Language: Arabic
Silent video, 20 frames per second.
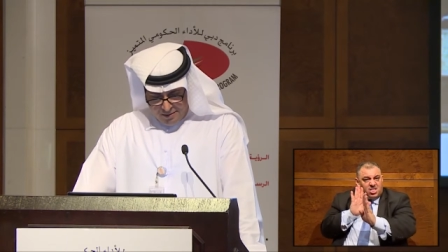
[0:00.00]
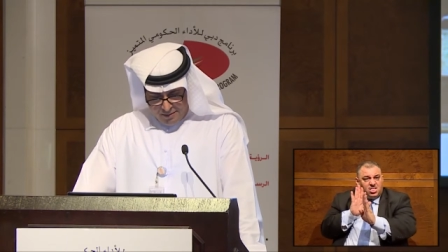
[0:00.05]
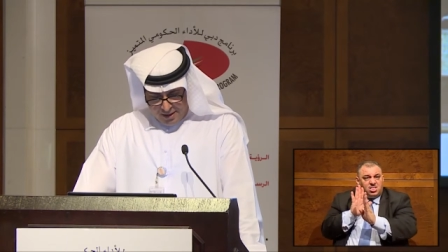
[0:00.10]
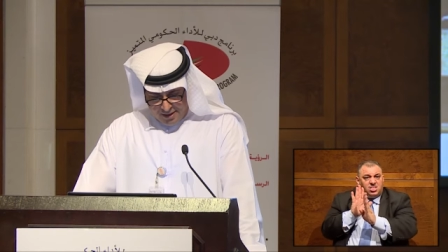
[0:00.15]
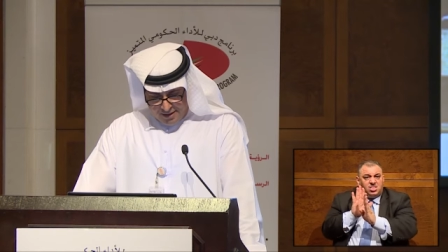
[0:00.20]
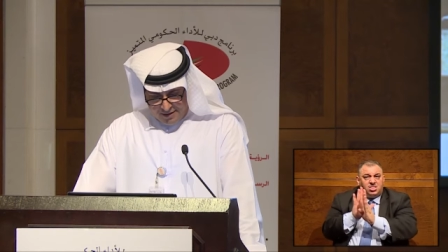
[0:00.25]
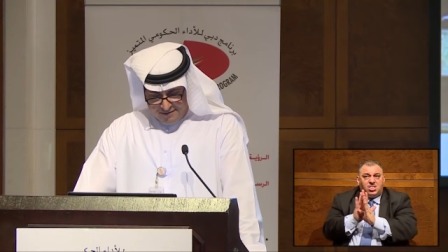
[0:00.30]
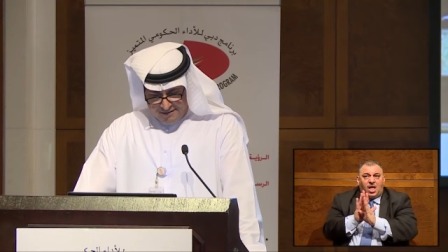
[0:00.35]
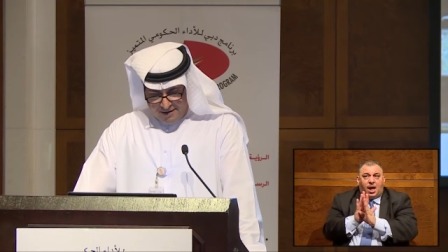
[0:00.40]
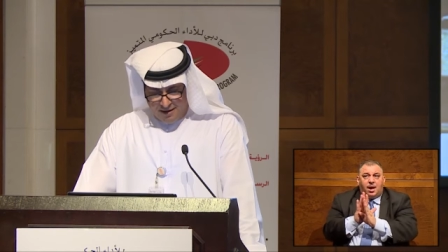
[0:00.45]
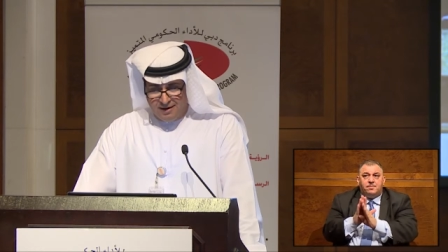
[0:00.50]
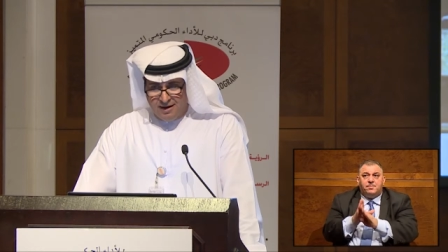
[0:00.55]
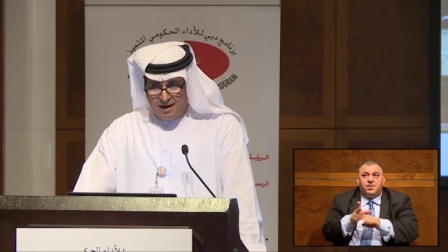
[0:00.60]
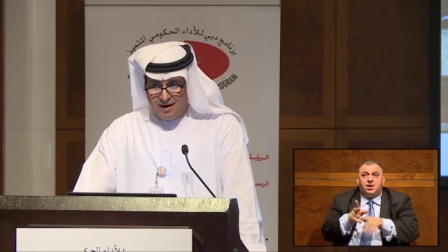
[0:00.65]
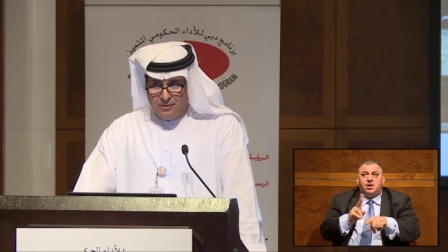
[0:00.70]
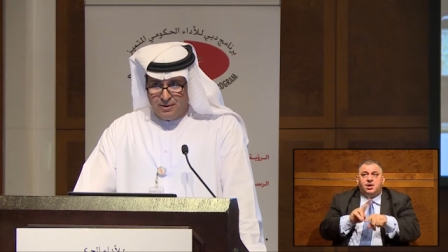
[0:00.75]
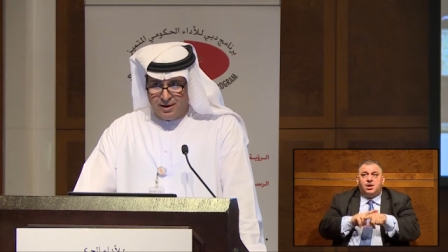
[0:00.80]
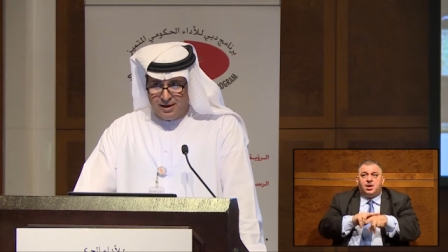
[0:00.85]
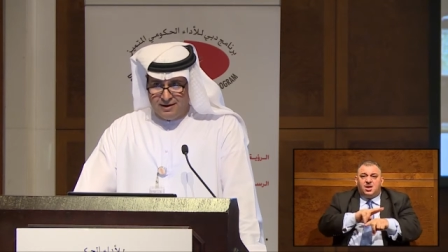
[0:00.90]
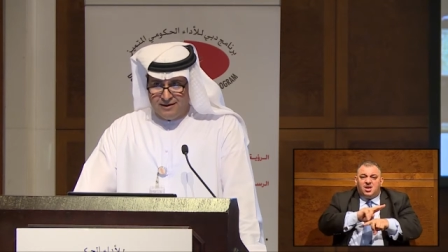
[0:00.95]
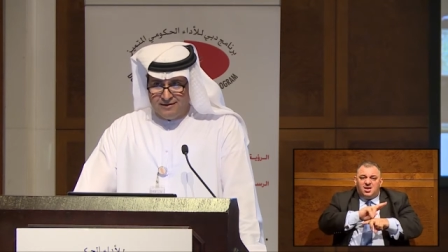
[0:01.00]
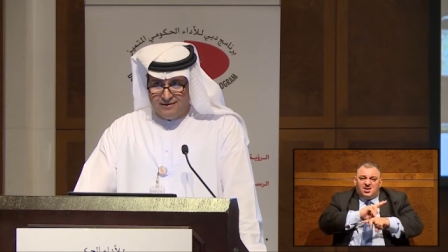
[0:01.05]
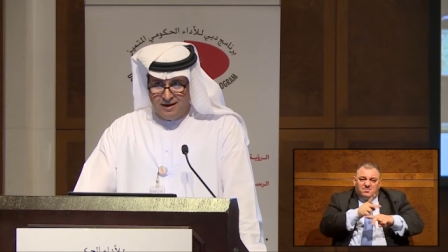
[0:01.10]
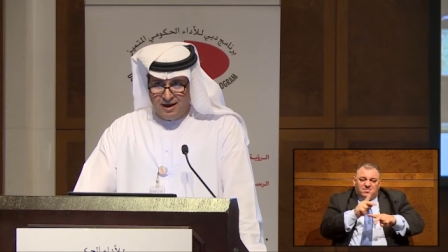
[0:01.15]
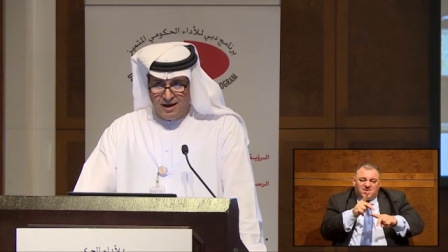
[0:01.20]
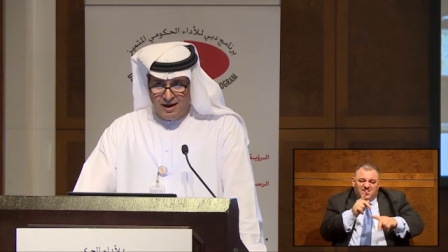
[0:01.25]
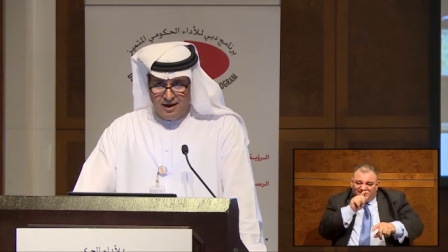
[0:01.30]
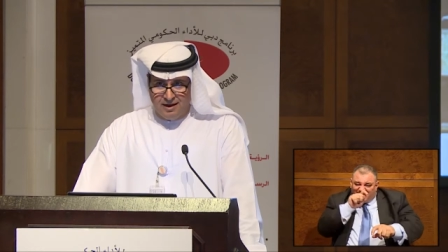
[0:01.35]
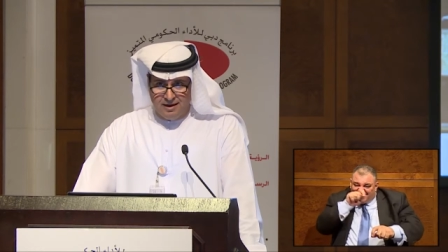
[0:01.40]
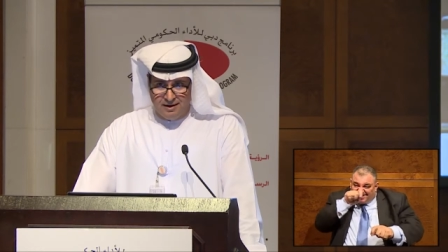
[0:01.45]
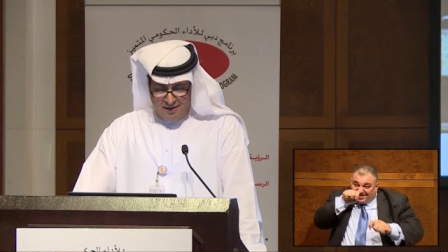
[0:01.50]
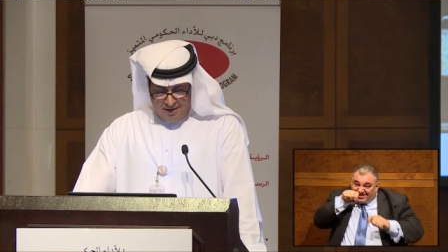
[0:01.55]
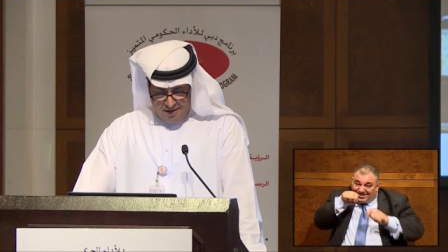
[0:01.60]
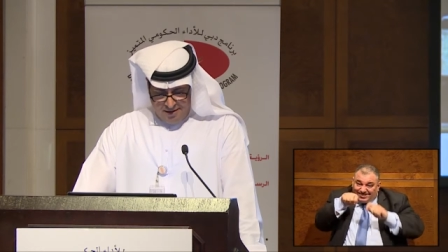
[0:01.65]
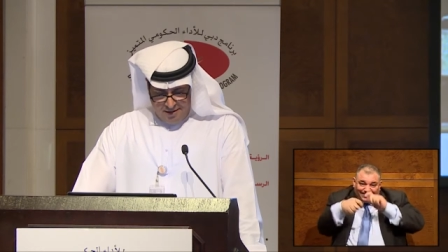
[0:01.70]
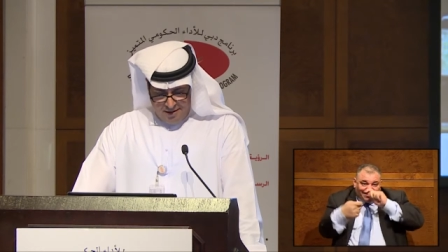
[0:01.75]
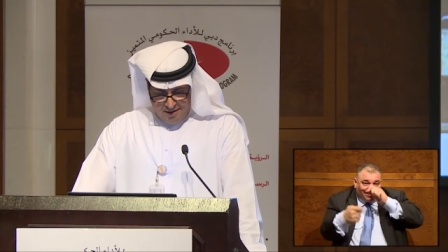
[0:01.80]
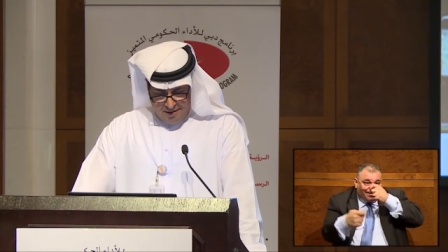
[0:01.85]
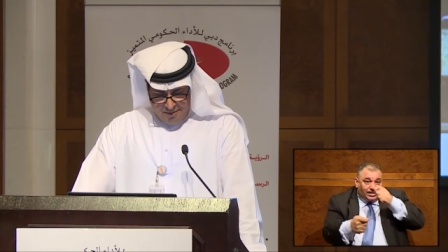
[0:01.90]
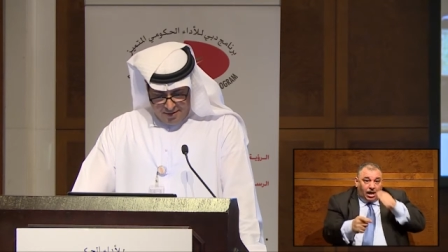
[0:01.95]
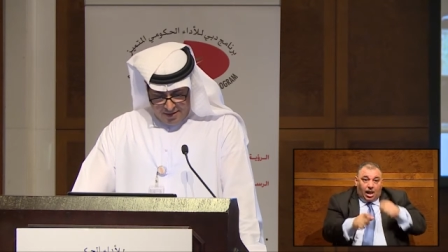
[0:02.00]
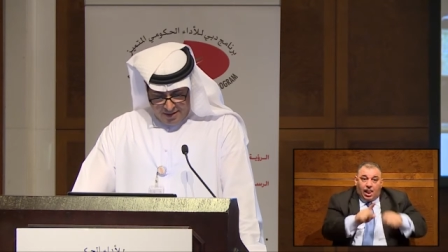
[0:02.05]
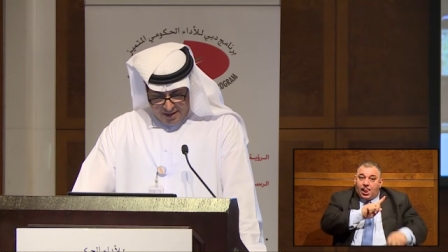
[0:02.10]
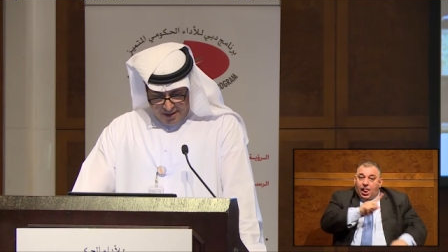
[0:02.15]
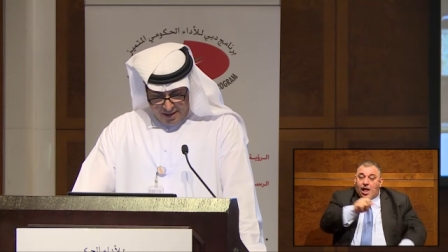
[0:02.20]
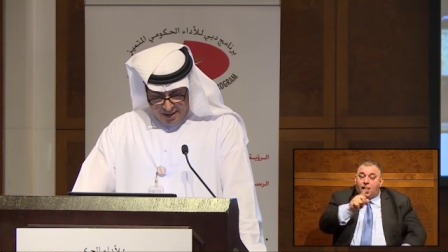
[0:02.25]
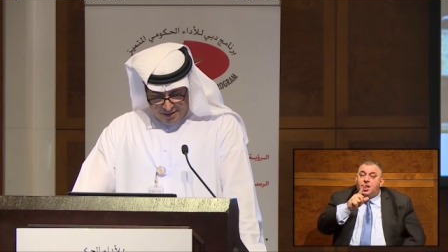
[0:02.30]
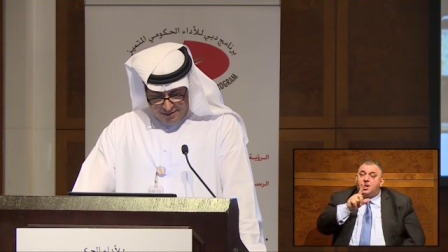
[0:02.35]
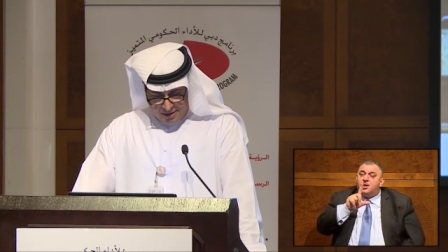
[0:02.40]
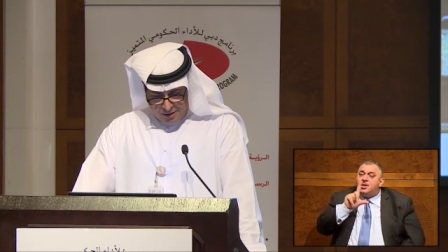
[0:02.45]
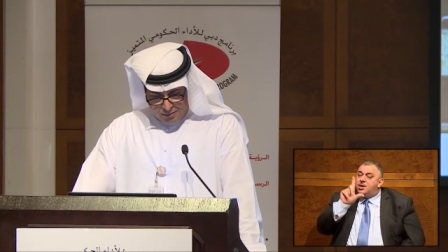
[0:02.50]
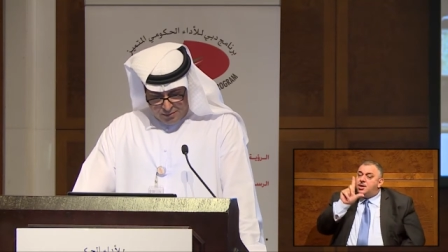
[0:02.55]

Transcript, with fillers: والاستغلال والاساءه من خلال